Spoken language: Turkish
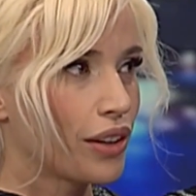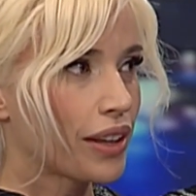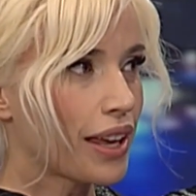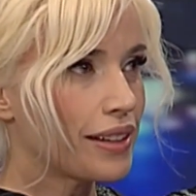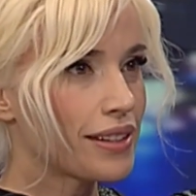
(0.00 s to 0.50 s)

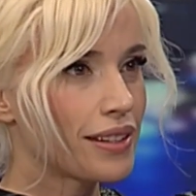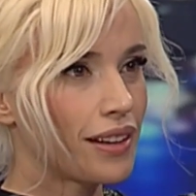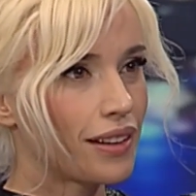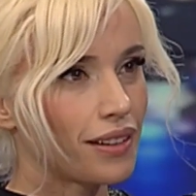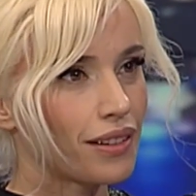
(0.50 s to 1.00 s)
Kendisi
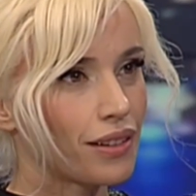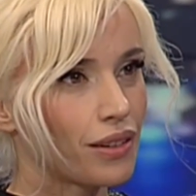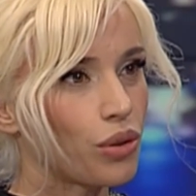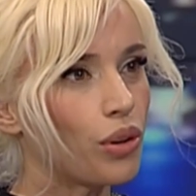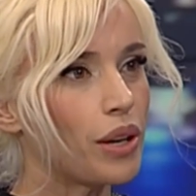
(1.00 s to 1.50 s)
de
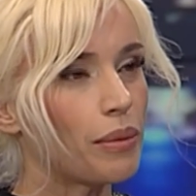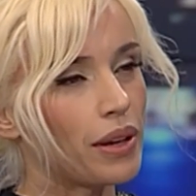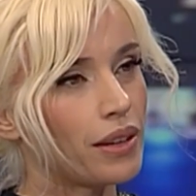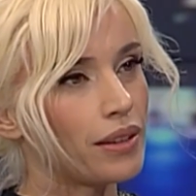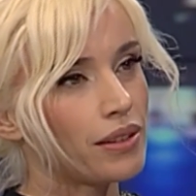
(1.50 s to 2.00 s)

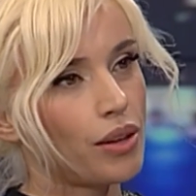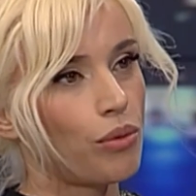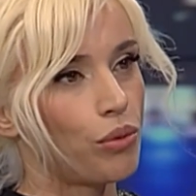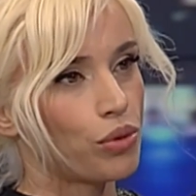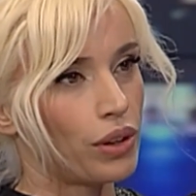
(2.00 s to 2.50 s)
söylemeyi
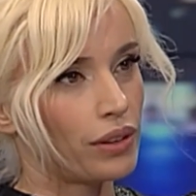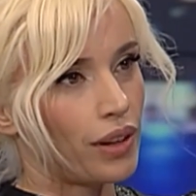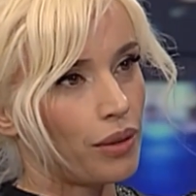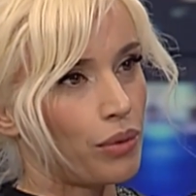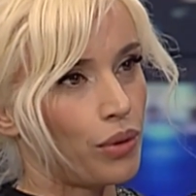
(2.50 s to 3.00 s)
istemiyormuş
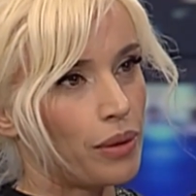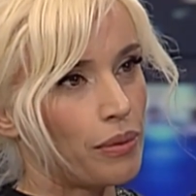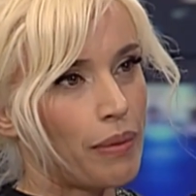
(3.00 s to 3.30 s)
hatta böyle